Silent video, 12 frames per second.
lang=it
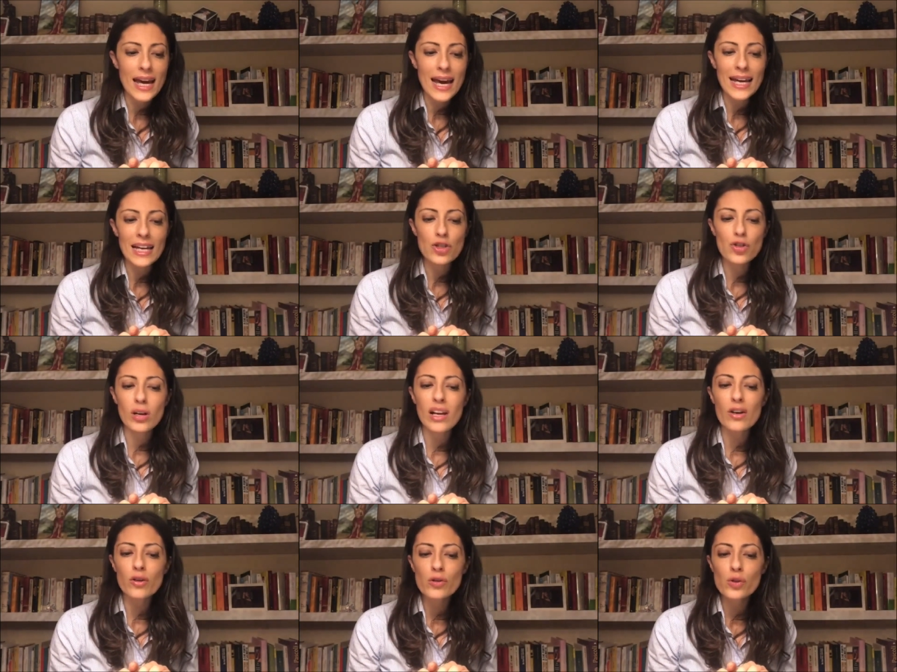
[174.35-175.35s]
e lasciò
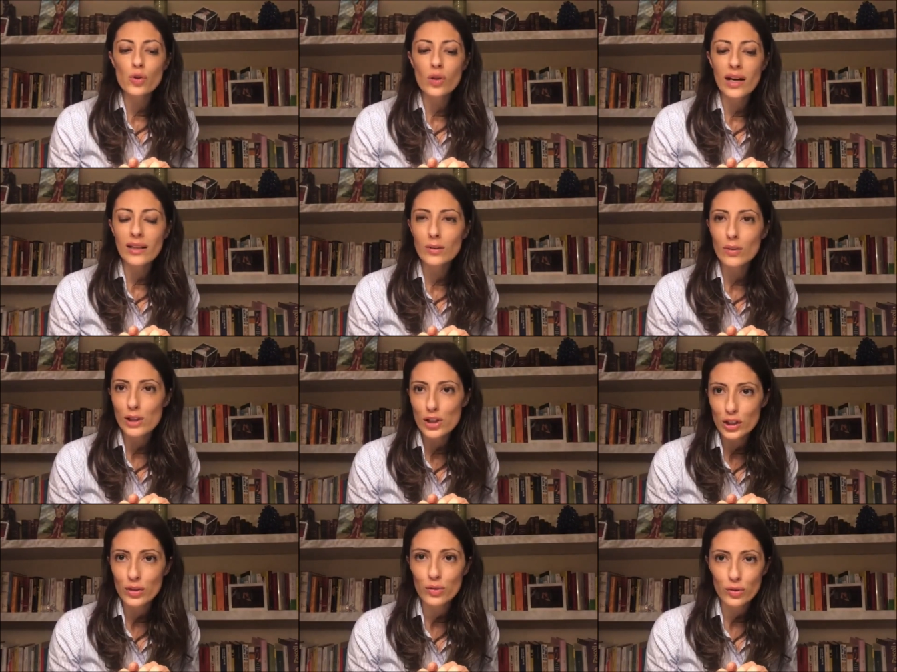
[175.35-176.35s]
l'arrosto caldo al
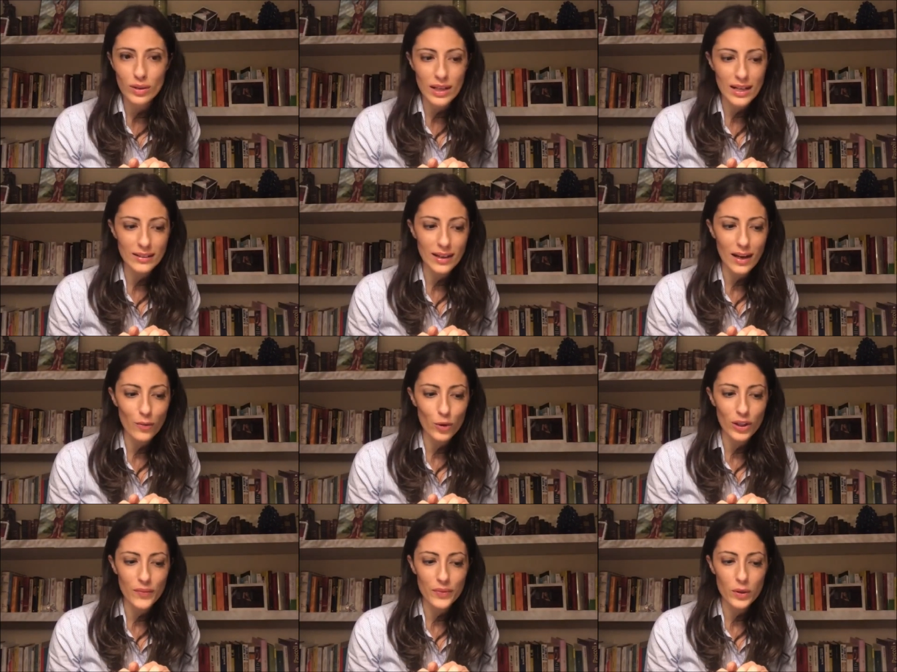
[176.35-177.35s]
centro della
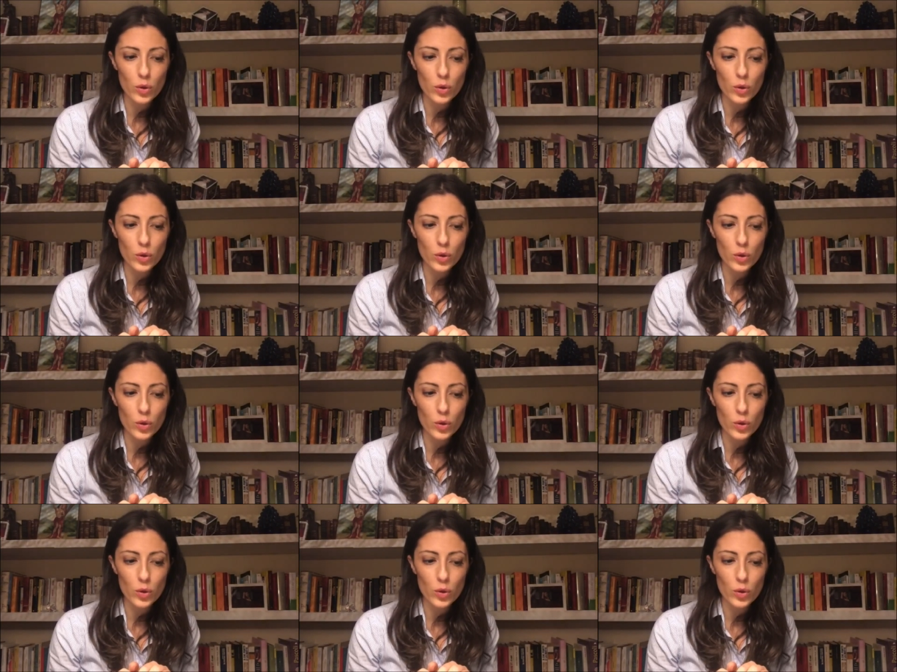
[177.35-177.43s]
tavola.